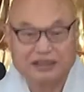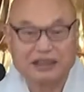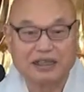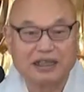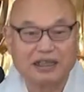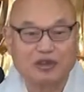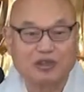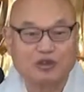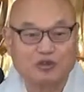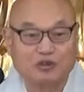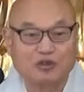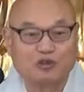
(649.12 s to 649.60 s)

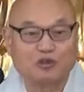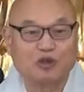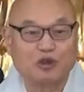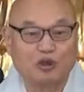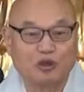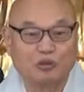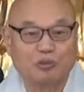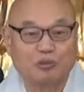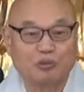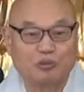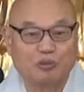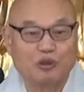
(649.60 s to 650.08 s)
그대로
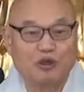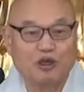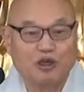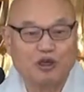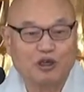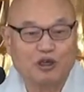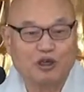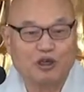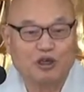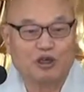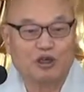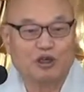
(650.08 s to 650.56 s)
두고
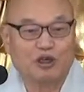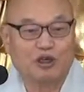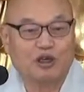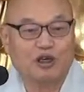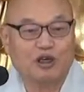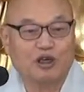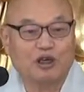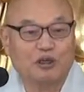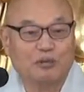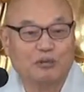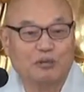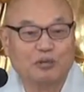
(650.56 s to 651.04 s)

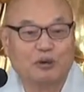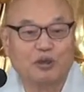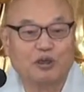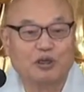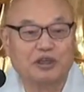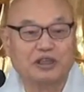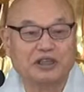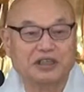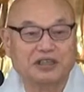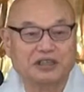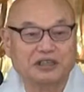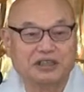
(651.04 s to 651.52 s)
어,
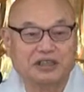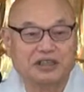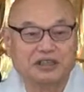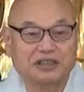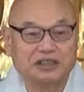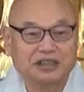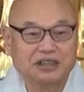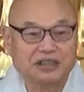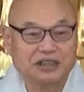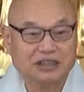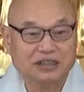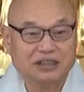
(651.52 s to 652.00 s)
보는
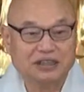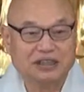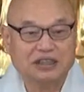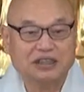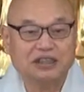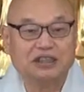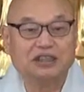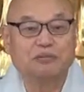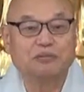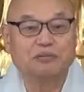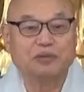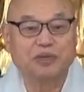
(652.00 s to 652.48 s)
것이
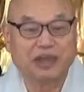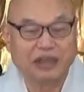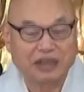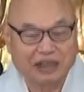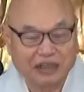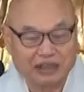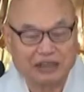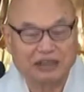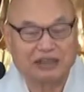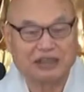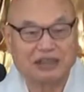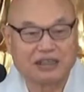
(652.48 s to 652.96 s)

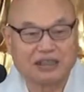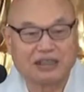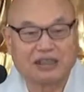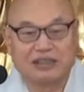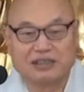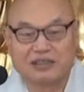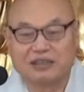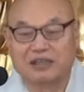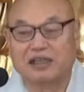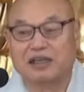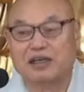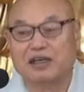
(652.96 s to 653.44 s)
현명한 일이라.
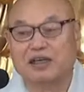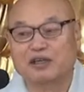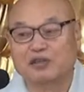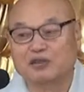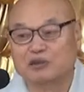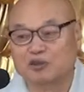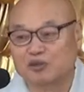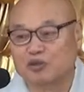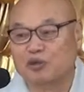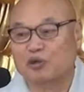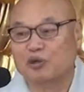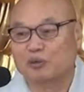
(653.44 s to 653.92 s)

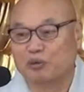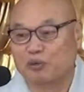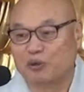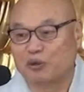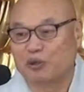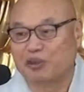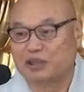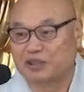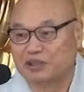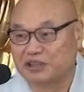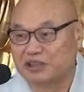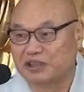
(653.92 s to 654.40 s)
그대로 두고
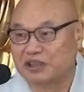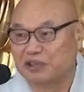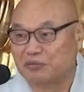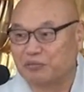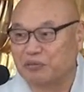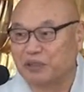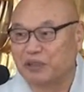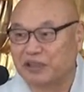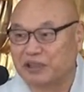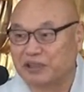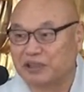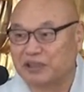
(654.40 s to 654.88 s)
보는 것이
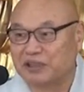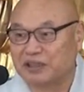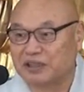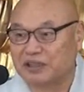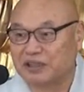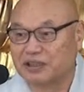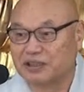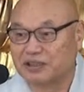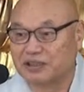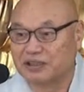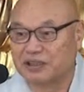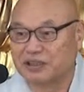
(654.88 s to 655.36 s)
현명한 일이
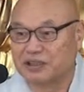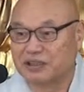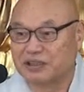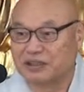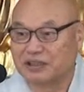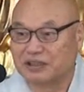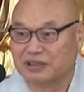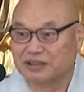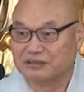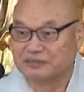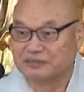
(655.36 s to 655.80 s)
어.